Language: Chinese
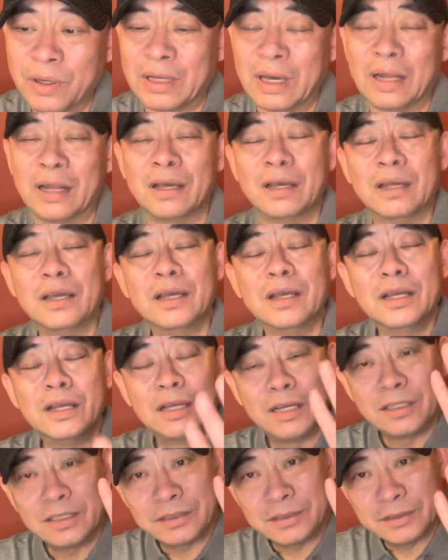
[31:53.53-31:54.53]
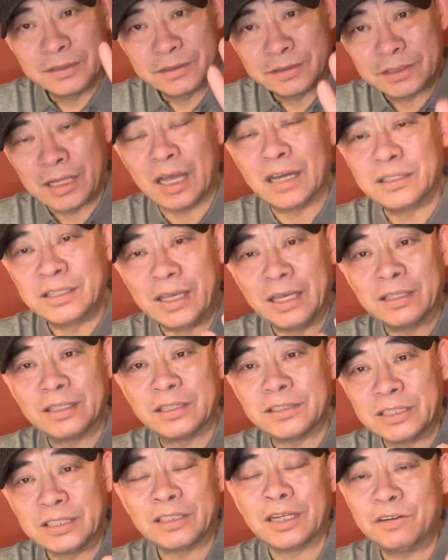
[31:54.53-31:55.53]
大了当年的
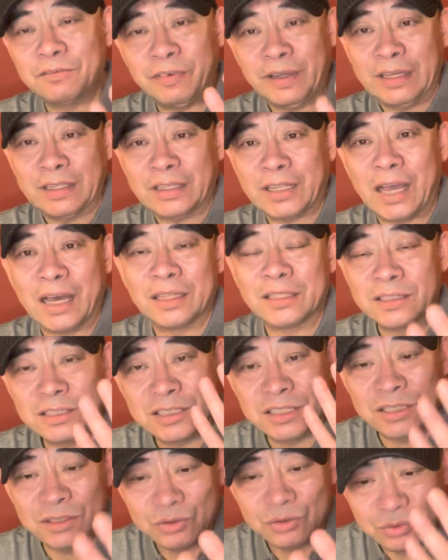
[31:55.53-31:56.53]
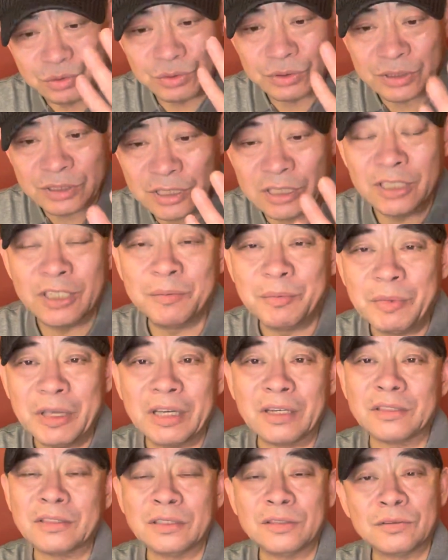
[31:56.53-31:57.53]
这场伟大的京剧革
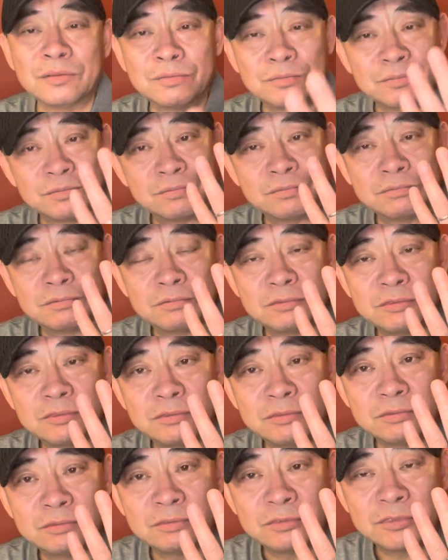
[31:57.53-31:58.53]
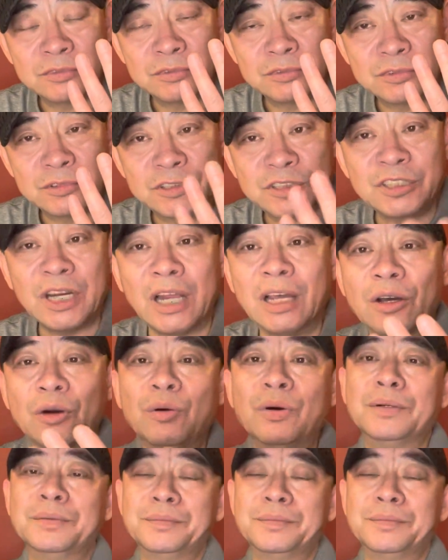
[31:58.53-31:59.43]
命的。战国，